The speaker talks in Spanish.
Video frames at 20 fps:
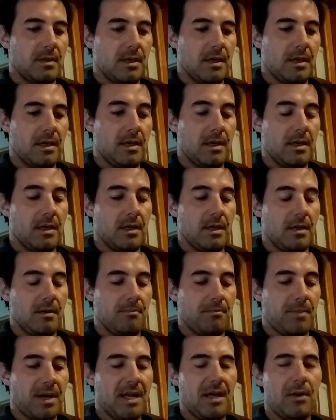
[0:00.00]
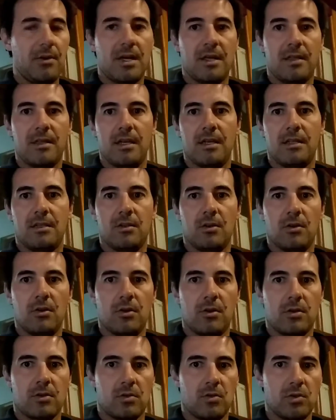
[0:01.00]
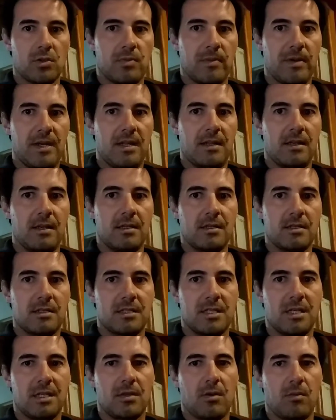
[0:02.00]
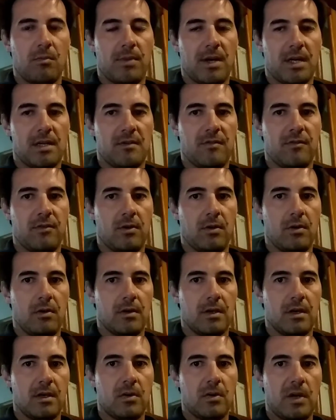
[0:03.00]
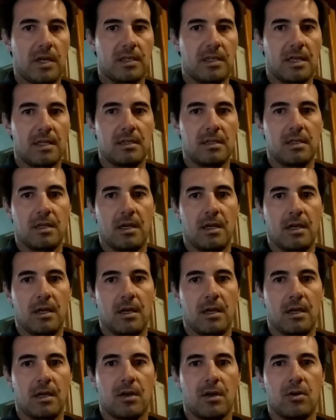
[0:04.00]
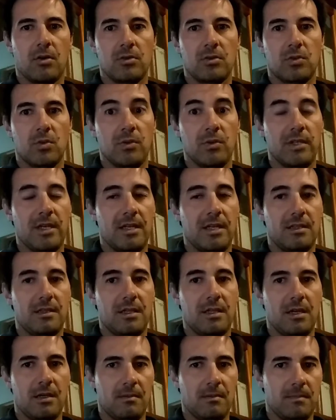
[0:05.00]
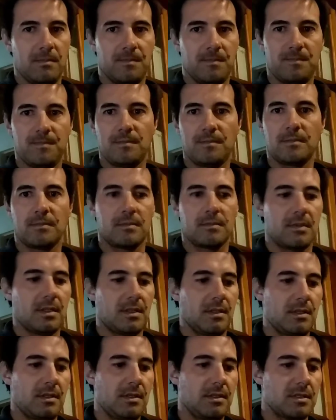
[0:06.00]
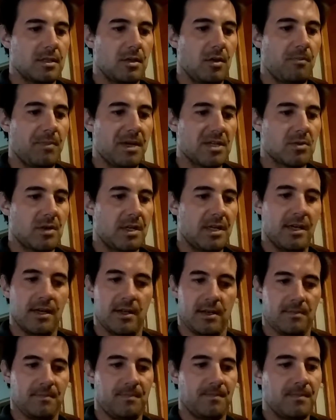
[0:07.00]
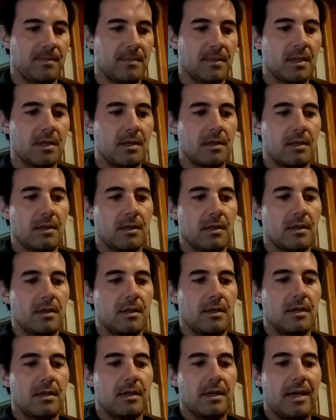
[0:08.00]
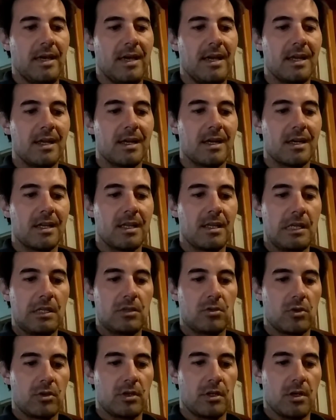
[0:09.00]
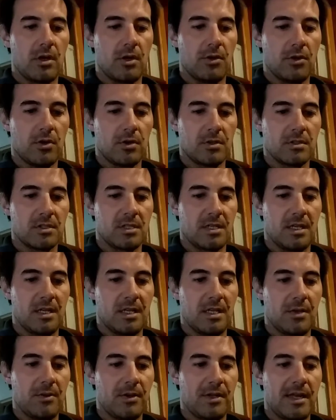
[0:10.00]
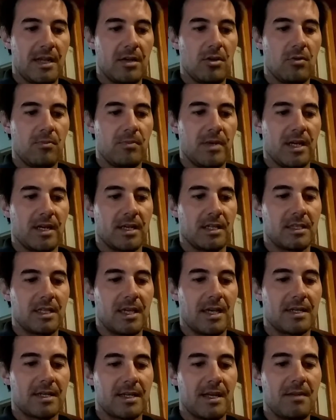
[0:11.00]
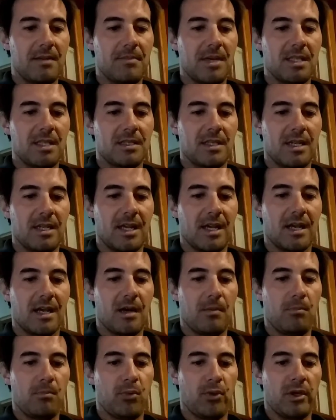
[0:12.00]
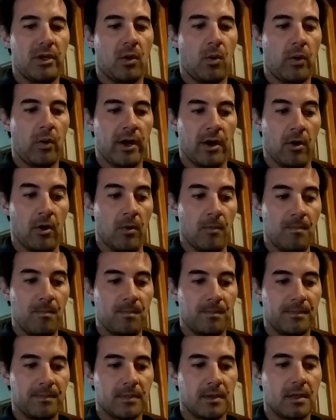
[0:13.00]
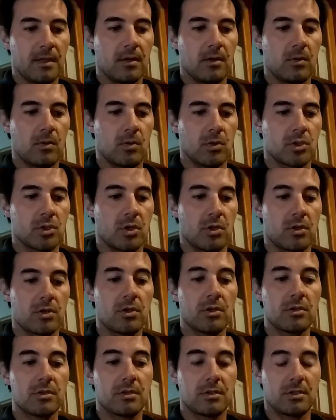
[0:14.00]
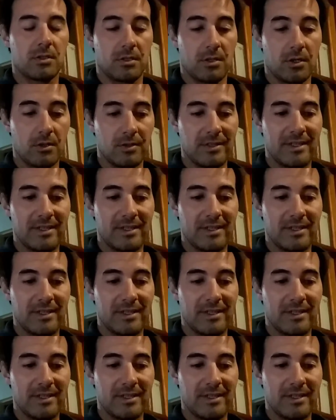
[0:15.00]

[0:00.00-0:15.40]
en palabras de Teodoro Roosevelt, él cita un párrafo que es bastante contundente y se los paso a leer. El crédito y el honor se le deben al hombre que está realmente en el campo de juego, cuyo rostro